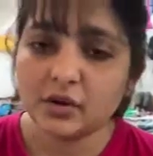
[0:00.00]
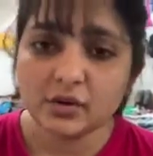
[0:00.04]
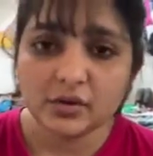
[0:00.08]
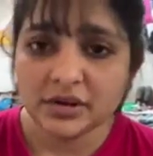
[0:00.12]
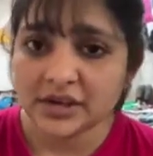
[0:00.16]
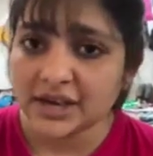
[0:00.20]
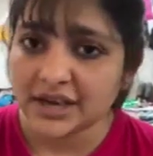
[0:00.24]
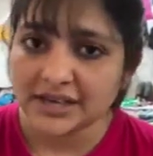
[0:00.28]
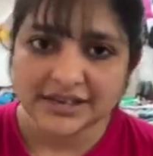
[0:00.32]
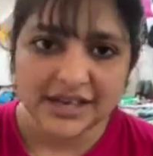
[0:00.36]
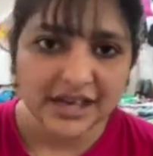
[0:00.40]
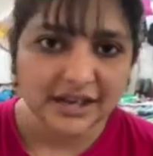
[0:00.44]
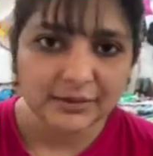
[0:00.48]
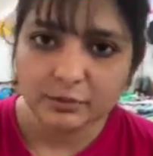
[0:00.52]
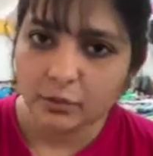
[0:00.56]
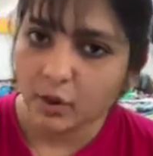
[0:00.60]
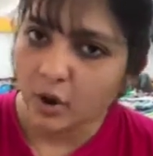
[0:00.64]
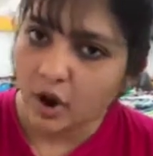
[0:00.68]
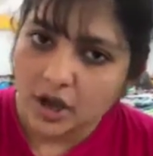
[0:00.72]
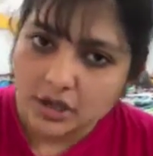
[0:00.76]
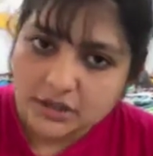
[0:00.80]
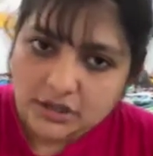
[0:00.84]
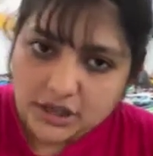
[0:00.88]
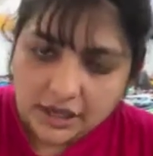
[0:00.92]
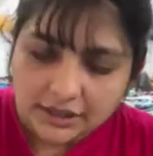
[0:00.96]
उनके साथ
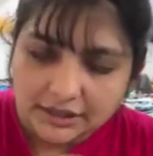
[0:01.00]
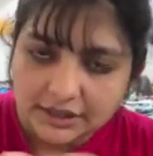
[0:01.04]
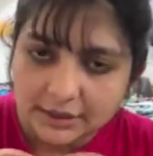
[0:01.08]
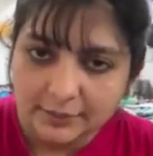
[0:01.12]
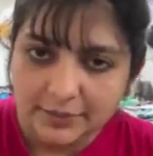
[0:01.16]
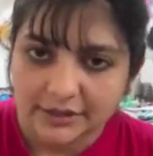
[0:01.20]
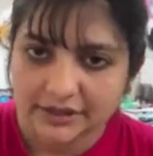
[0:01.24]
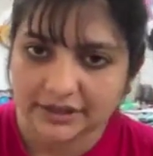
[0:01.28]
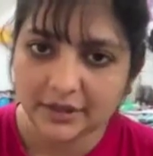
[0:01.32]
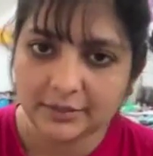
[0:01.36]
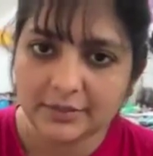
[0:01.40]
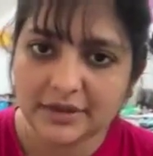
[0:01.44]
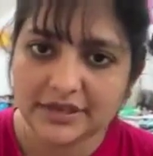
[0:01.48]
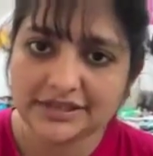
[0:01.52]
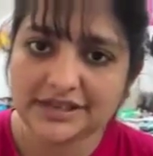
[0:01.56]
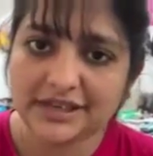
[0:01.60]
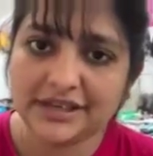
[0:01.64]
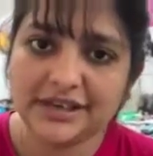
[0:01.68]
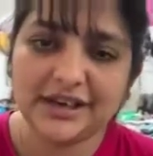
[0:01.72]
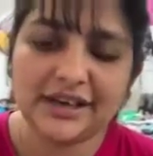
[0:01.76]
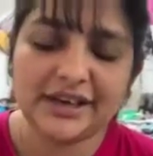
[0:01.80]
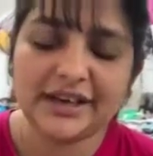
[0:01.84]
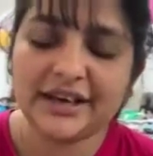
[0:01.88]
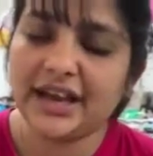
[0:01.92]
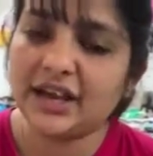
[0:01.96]
बहुत ज्यादा बदतमीजी
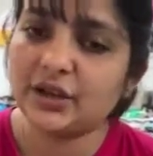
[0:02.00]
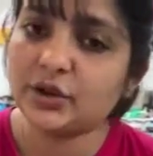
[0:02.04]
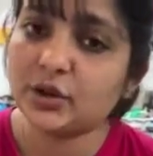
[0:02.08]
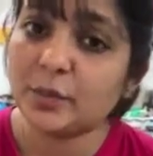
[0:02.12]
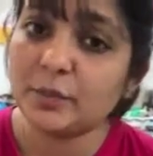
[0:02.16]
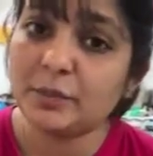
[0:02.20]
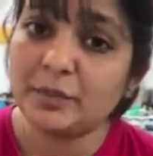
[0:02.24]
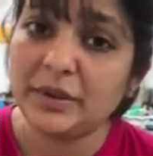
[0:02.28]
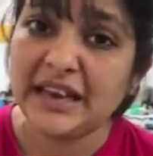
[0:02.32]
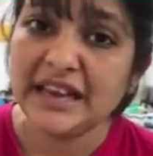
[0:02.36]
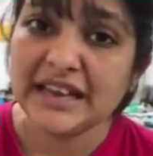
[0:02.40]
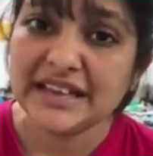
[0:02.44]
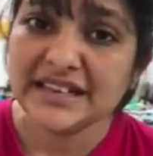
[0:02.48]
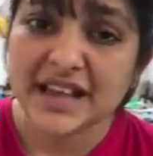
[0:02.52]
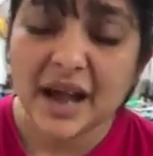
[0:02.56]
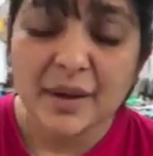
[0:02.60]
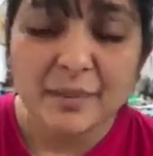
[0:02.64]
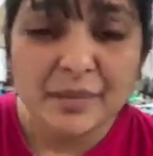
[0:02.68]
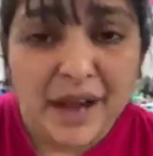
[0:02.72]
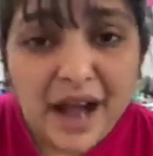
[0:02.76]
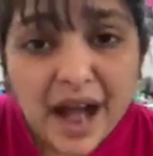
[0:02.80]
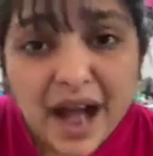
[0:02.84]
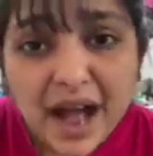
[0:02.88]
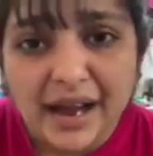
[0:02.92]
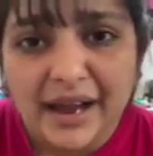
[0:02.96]
कर रही है तो प्लीज
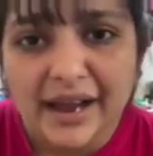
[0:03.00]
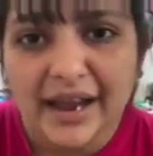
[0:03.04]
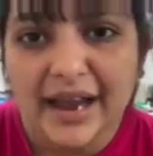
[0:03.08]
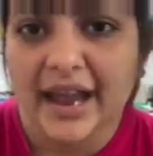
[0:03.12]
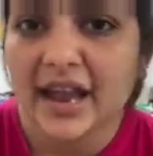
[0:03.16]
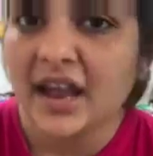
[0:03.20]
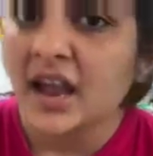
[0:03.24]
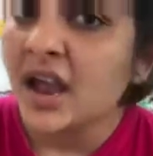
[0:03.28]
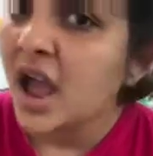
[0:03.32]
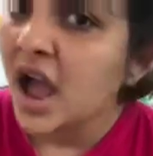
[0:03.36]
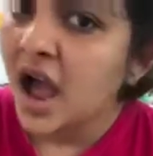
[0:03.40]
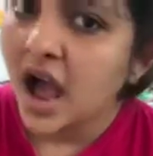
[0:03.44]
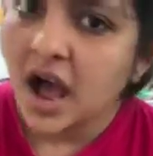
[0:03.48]
अब कहाँ गए